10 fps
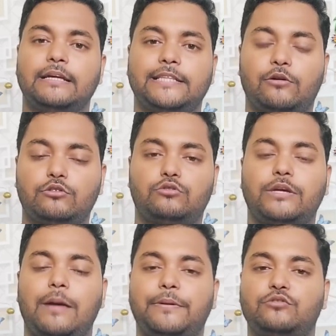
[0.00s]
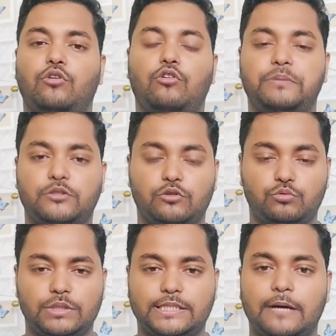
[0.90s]
देखो दोस्तों यहाँ पे सौ रुपीज़ को
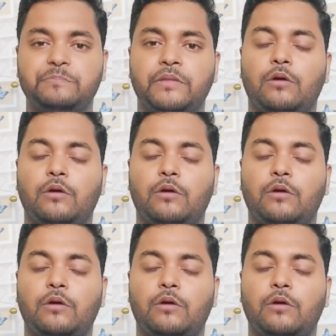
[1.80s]
चूज किया